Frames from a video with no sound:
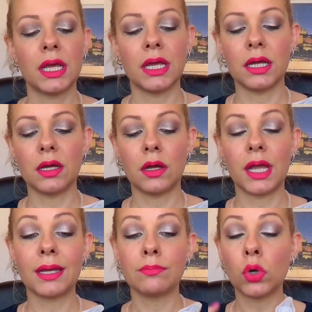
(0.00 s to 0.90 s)
eh,
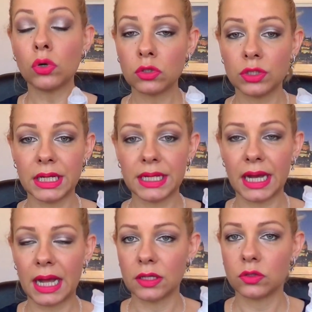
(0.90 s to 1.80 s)
è molto
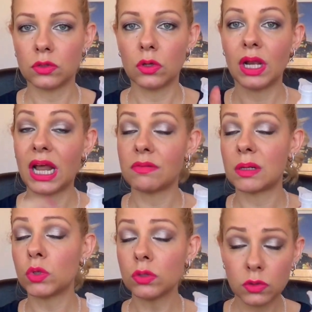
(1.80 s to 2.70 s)
delicato, lava
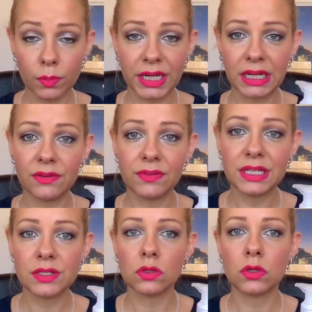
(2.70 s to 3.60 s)
molto bene il
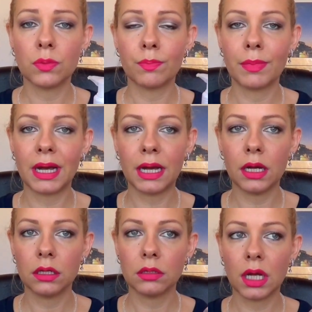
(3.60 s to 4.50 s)
viso
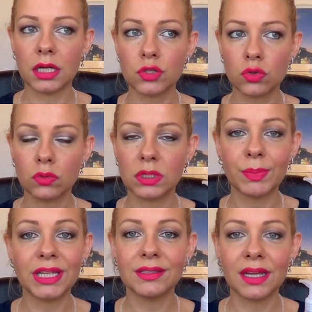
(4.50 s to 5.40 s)
ma
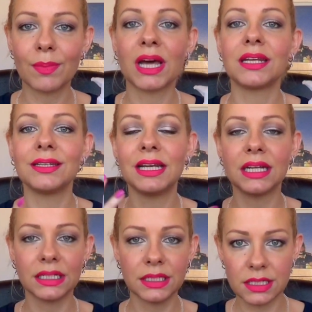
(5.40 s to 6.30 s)
assolutamente rimane
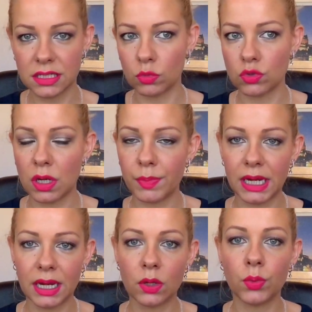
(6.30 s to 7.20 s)
delicatissimo sulla
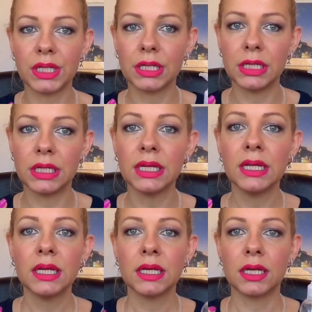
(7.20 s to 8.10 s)
pelle, quindi
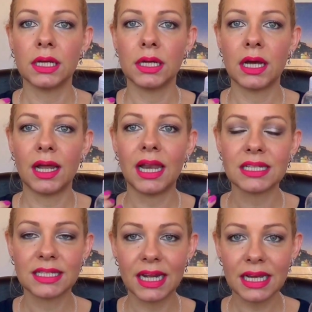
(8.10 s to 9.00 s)
eh, la
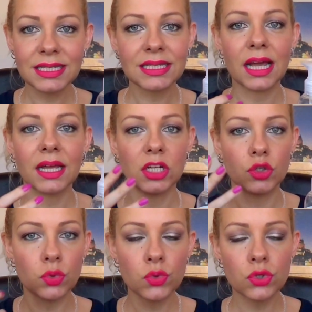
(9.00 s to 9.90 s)
sgrassa il
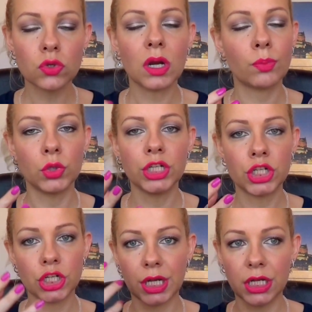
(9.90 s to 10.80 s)
giusto, la
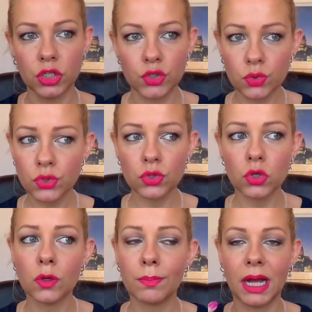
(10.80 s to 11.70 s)
pulisce il
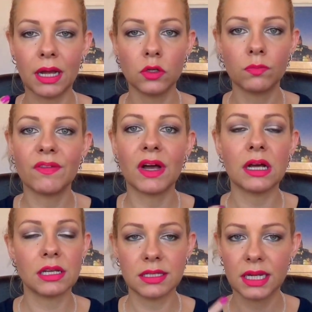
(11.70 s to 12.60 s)
giusto ma non vi va
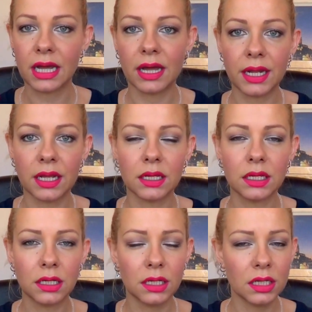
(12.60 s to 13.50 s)
a seccare
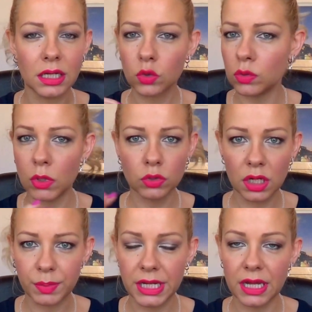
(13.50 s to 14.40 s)
in alcun modo
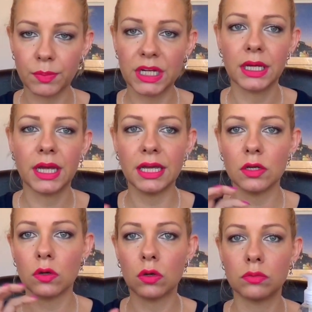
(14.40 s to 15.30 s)
l'epidermide e
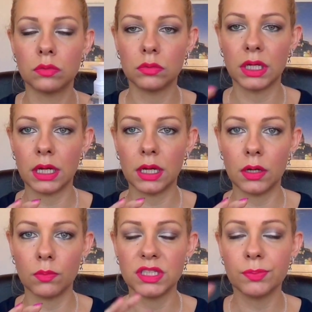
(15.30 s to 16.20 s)
io ho una,
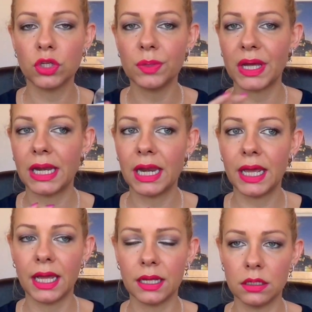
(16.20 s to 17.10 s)
un tipo di
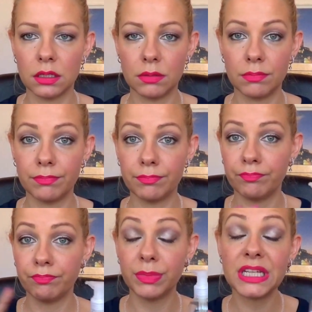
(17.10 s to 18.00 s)
pelle ehm,
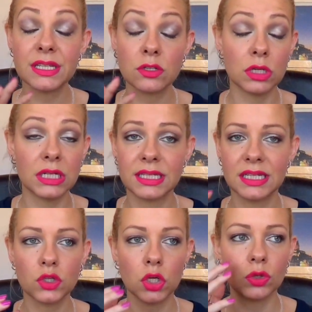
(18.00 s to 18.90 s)
misto, nel
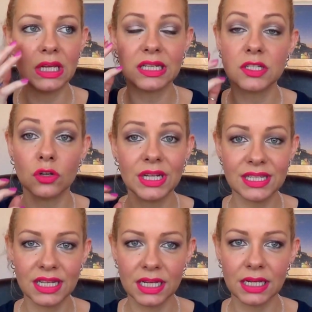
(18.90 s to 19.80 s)
senso che ho delle zone
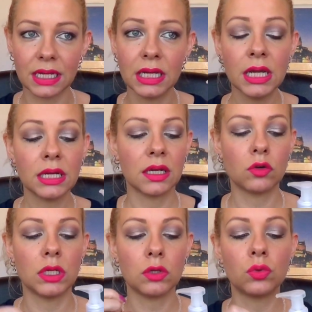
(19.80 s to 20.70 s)
secche che
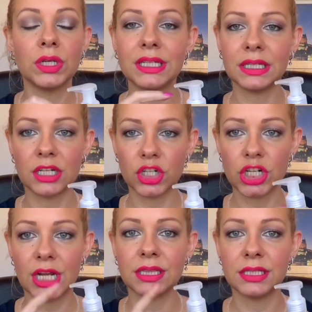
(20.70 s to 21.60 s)
con alcuni
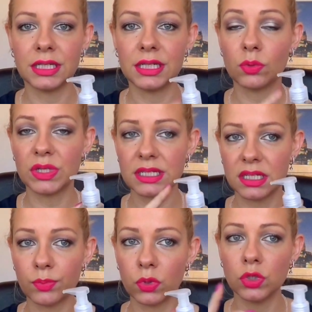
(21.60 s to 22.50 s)
detergenti di questa
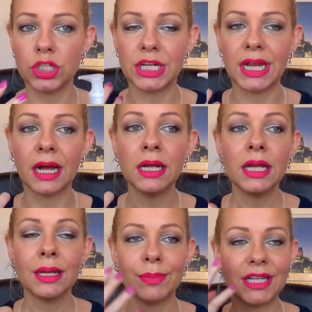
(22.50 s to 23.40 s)
tipologia
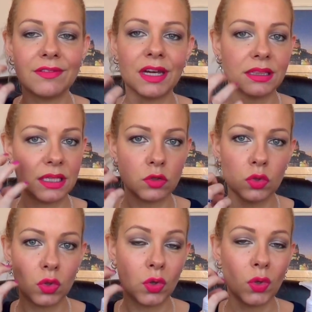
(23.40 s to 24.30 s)
mi
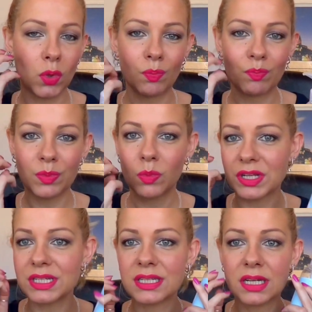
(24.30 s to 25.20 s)
diventano mm,
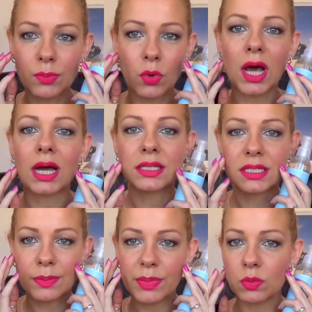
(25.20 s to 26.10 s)
quasi screpolate,
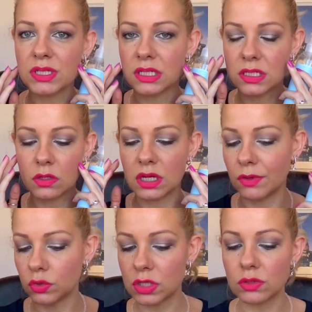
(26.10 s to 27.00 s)
sempre questa zona, ve
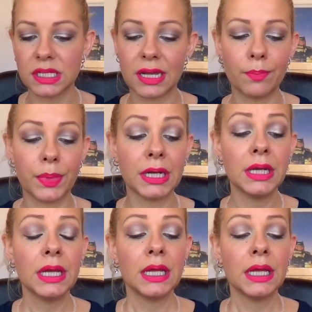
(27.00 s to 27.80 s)
lo dico sempre,